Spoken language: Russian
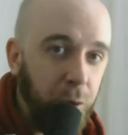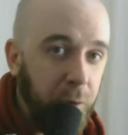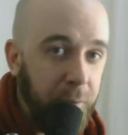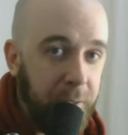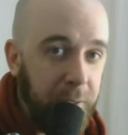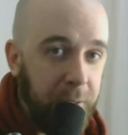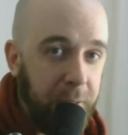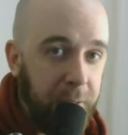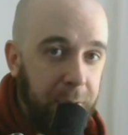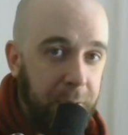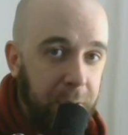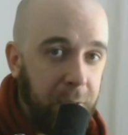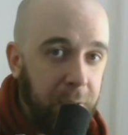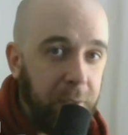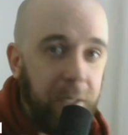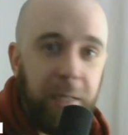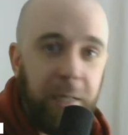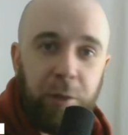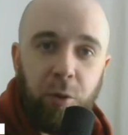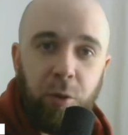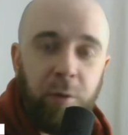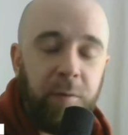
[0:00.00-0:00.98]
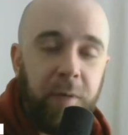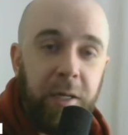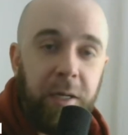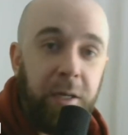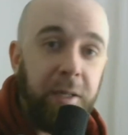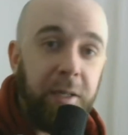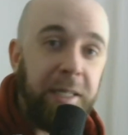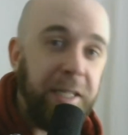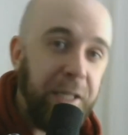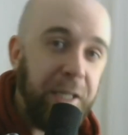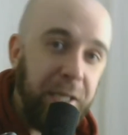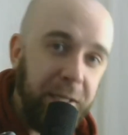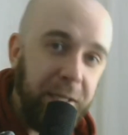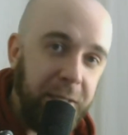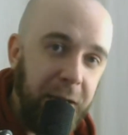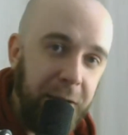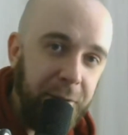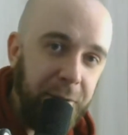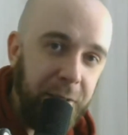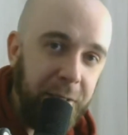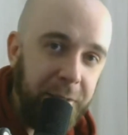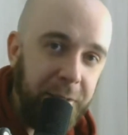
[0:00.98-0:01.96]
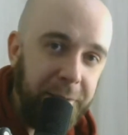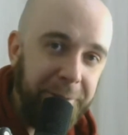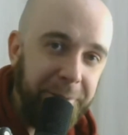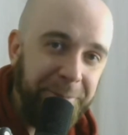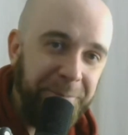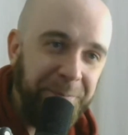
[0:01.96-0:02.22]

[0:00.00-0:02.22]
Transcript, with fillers: вас не ценят и которым вы не нравитесь.